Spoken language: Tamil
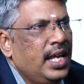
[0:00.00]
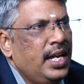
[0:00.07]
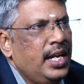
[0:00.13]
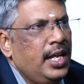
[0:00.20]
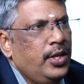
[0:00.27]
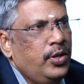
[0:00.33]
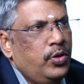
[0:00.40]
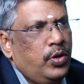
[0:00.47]

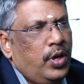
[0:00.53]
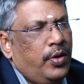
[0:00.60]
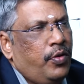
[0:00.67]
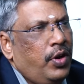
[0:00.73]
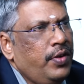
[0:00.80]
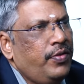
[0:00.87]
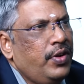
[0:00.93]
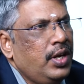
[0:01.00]
என்னையும் என்
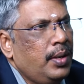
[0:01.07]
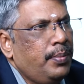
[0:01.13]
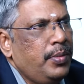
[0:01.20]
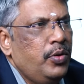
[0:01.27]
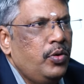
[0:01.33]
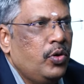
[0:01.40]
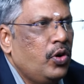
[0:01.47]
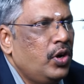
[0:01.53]
ஒய்ஃபை
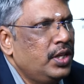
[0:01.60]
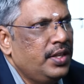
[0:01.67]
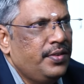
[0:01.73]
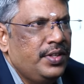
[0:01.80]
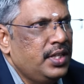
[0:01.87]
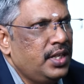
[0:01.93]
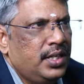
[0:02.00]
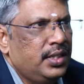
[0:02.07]
நம்பி ஒரு குழந்தை
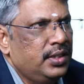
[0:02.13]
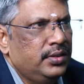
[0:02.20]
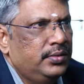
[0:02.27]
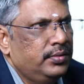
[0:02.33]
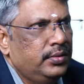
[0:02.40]
வந்திருக்கு